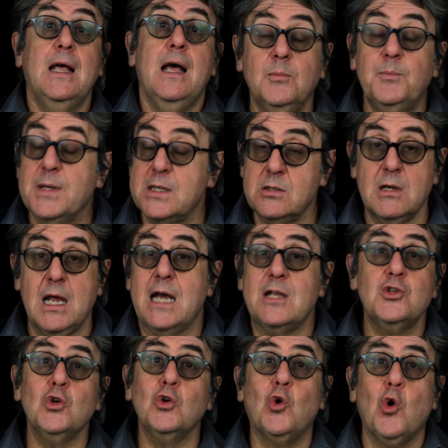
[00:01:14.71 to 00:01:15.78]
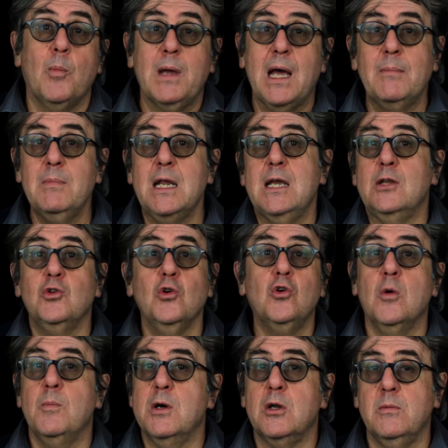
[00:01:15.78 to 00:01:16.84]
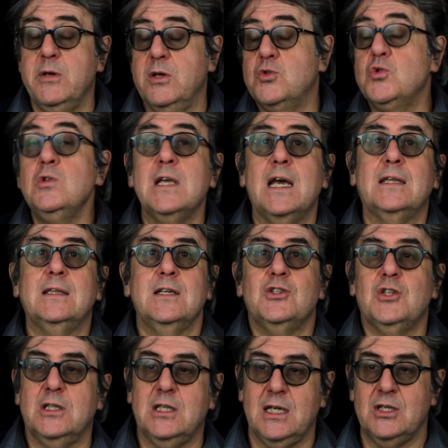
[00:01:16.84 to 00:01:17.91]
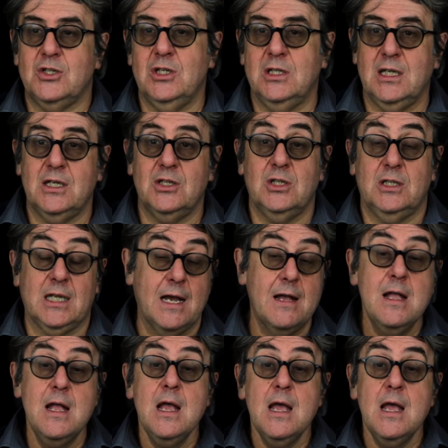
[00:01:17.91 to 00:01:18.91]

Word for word: un personaggio come Amleto, come Romeo e Giulietta, eccetera, eccetera, eccetera.